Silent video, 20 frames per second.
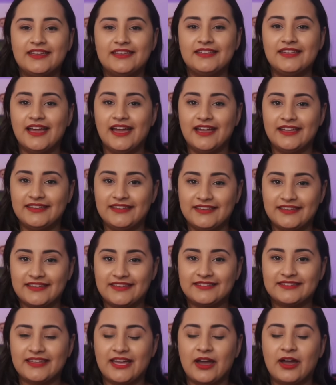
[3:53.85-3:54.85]
E é aí
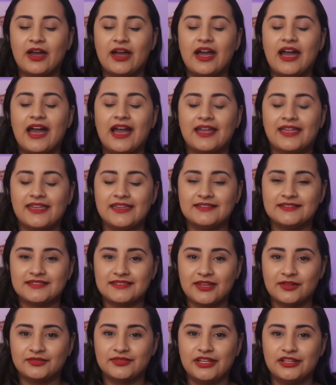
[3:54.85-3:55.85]
que está a
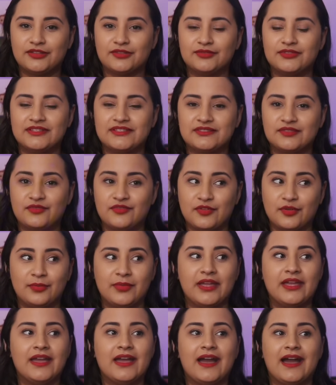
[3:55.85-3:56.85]
questão dentro desse
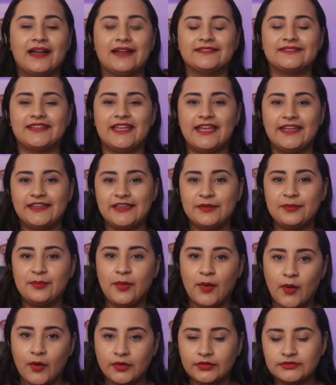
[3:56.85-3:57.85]
filme. Até que
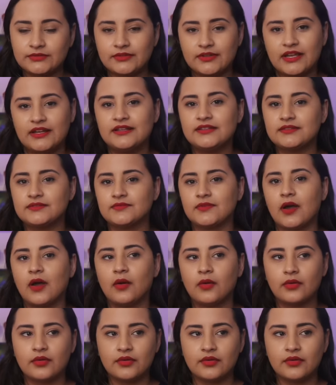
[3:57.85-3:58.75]
ponto que eles vão